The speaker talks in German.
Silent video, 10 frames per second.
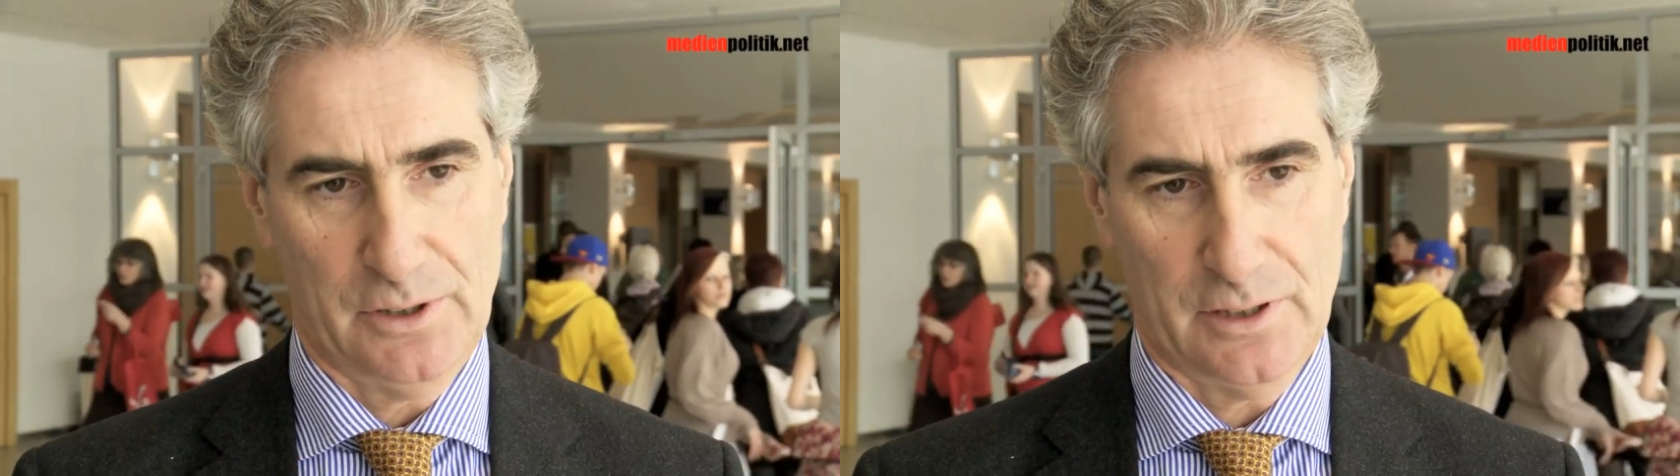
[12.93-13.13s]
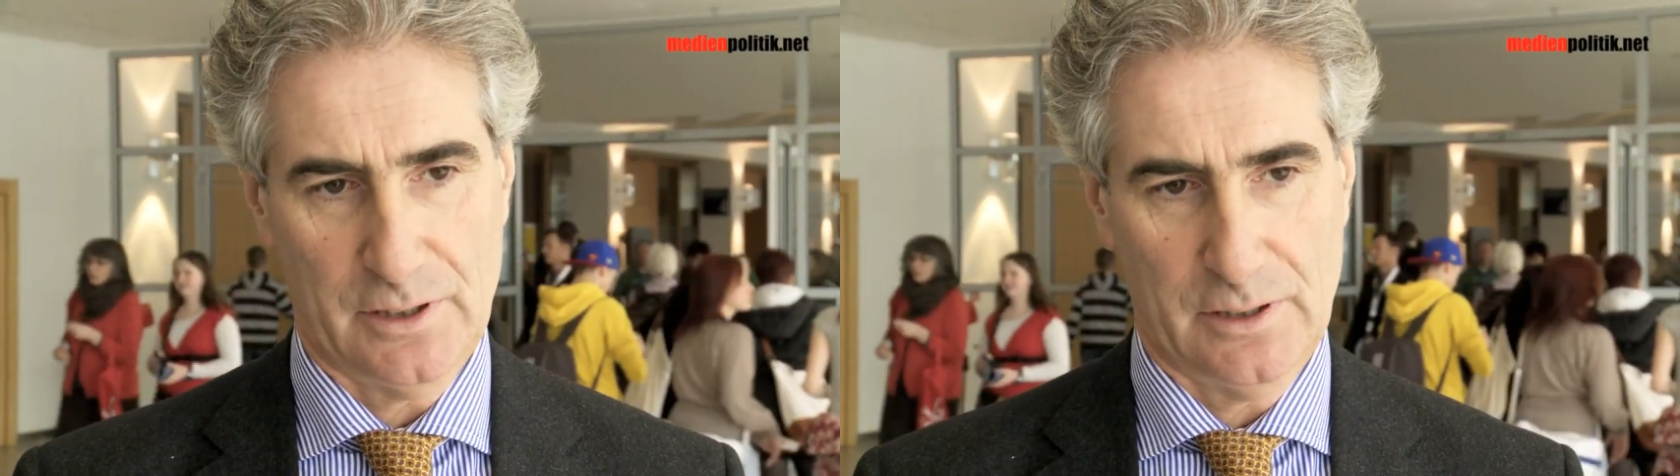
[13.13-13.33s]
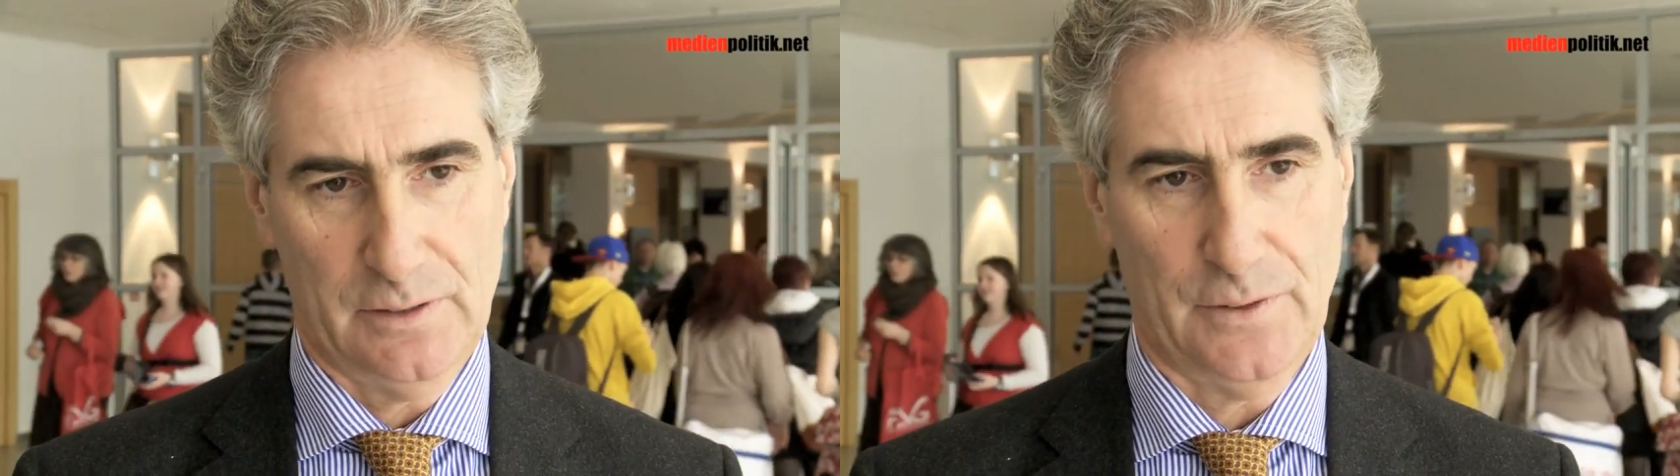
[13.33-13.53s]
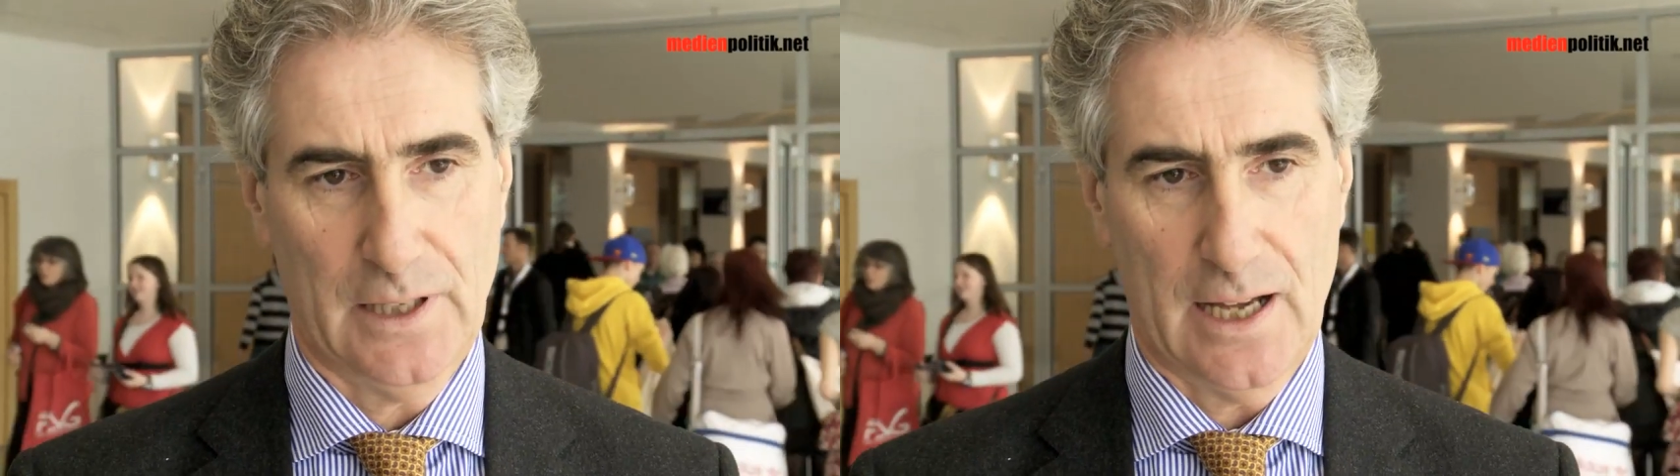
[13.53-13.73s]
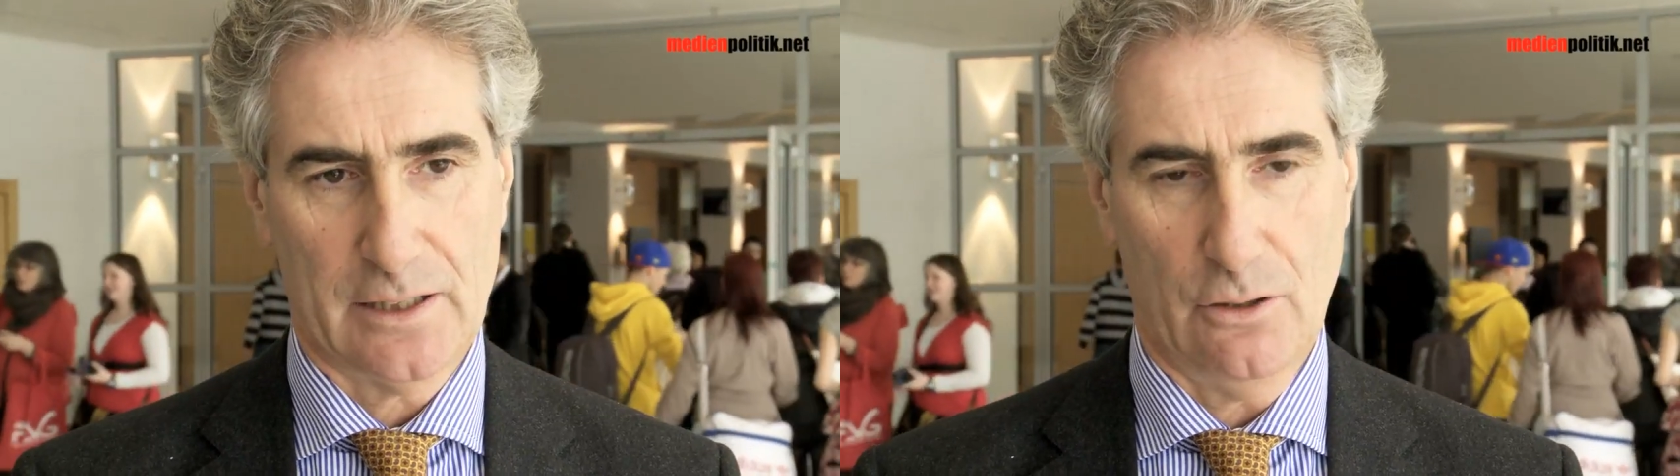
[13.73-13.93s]
dass die
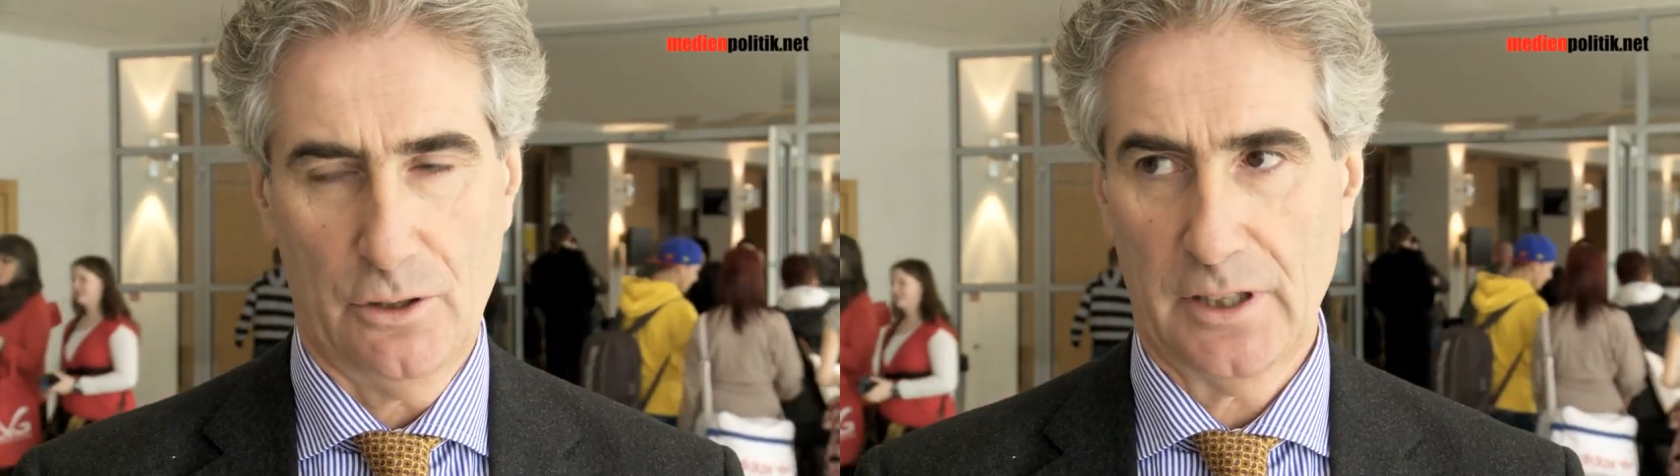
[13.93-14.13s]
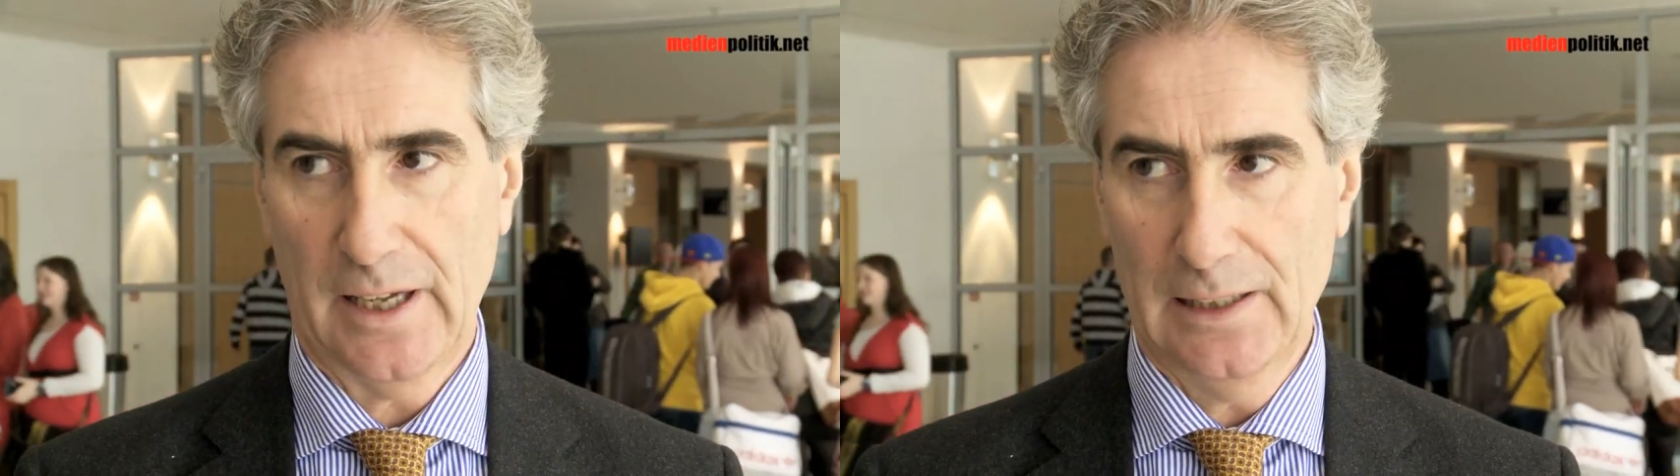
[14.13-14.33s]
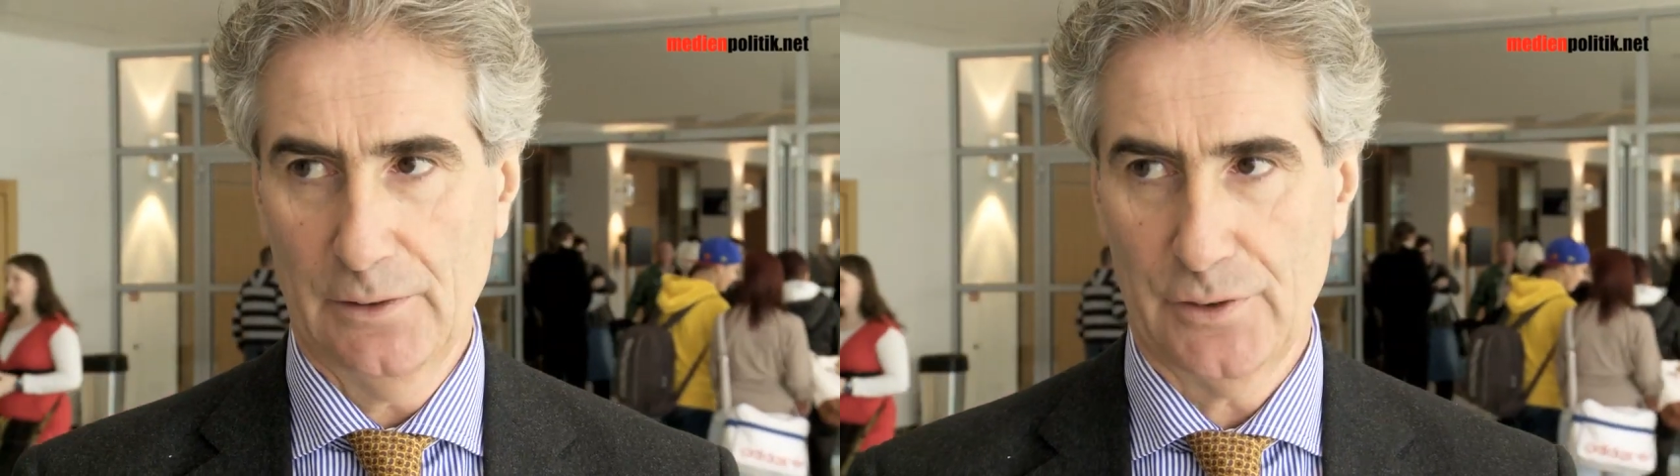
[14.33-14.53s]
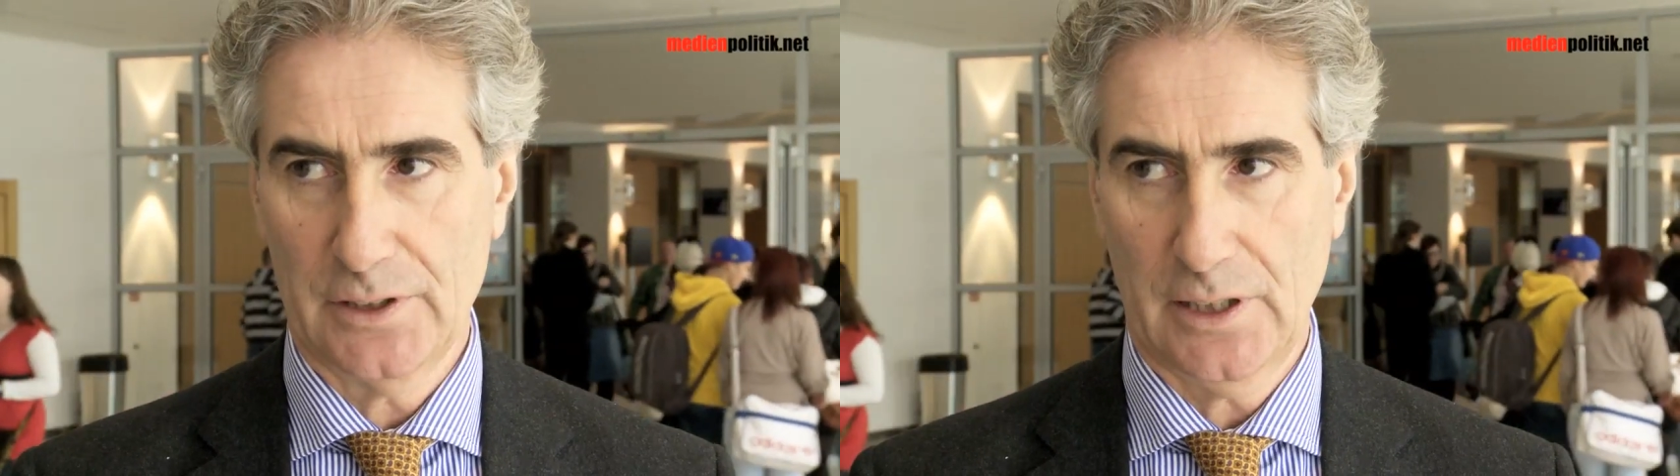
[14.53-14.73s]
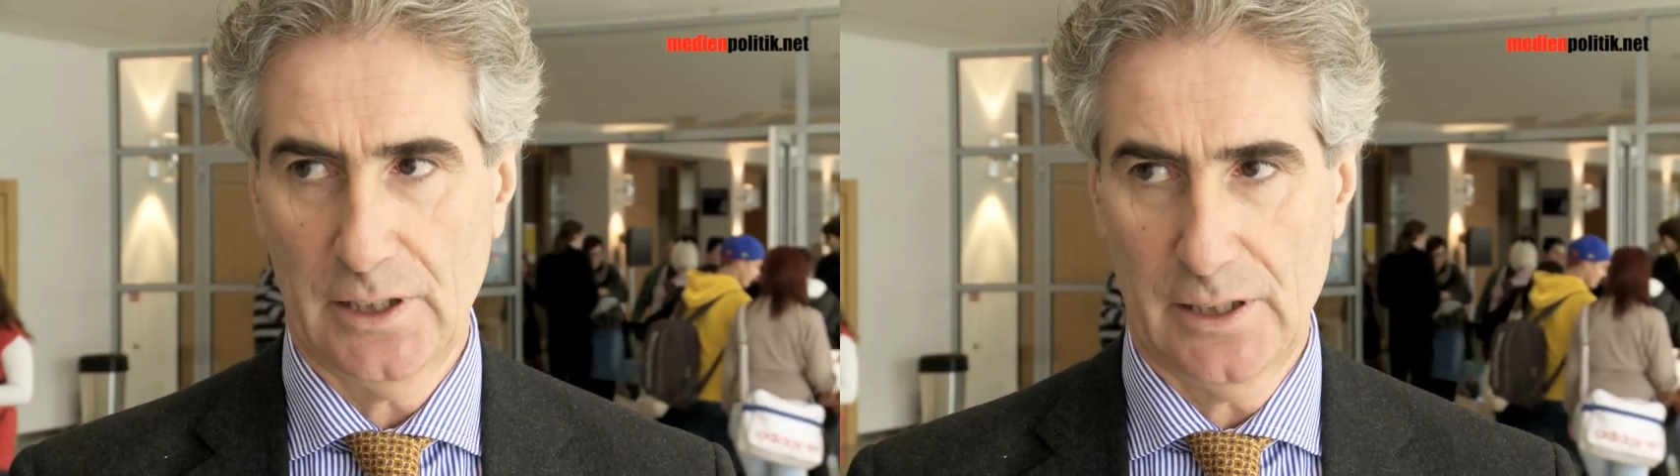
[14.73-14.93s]
Verlage auch Geld
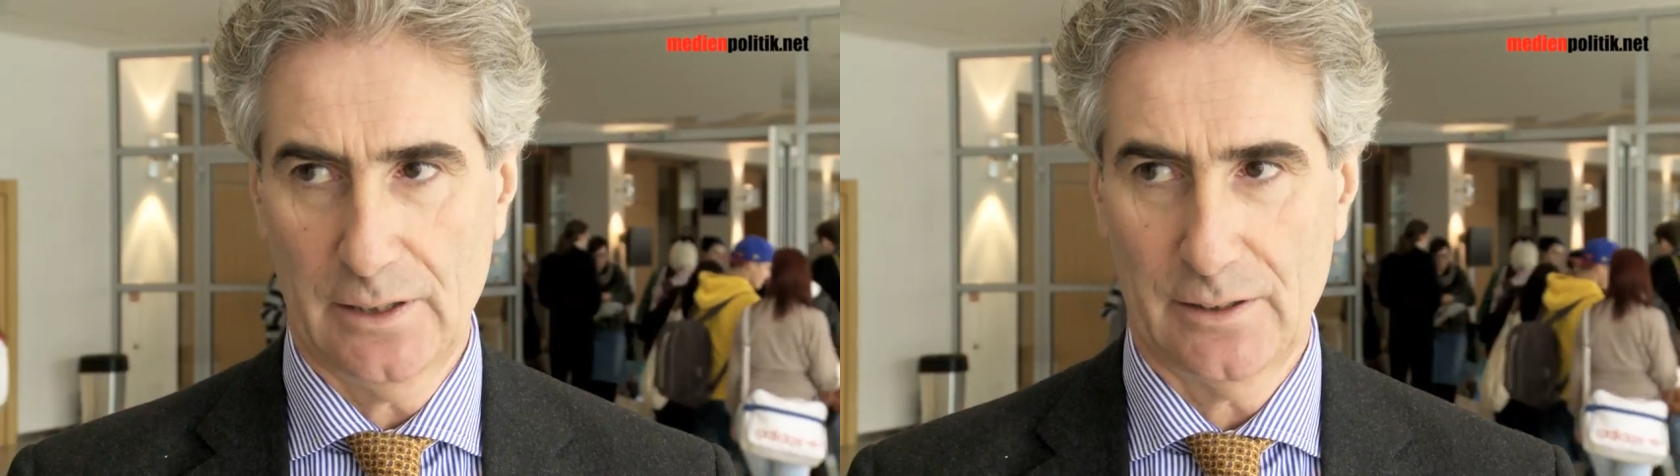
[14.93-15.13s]
verdienen,